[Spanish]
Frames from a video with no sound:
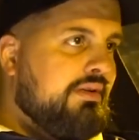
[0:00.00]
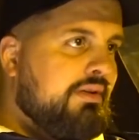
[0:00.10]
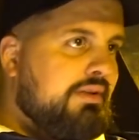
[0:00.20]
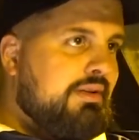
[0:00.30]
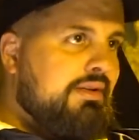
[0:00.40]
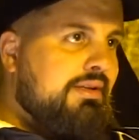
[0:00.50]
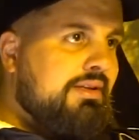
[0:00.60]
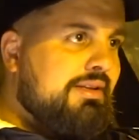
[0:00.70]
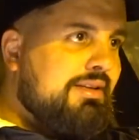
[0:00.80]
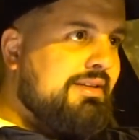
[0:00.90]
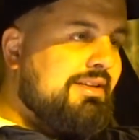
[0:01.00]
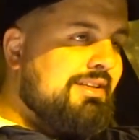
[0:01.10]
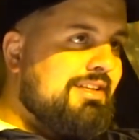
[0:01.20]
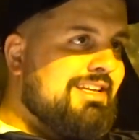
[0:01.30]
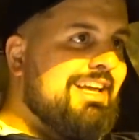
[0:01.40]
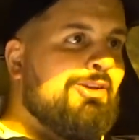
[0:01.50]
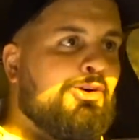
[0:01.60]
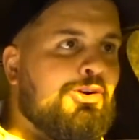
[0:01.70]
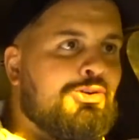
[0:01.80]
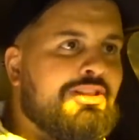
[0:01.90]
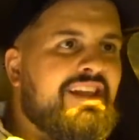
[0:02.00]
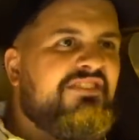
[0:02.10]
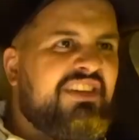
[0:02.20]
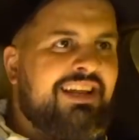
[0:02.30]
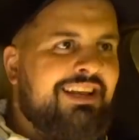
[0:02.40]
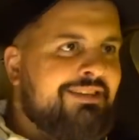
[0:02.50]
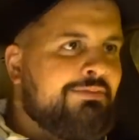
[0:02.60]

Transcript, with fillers: cara a cara. Qué loco, ¿no? Tres finales,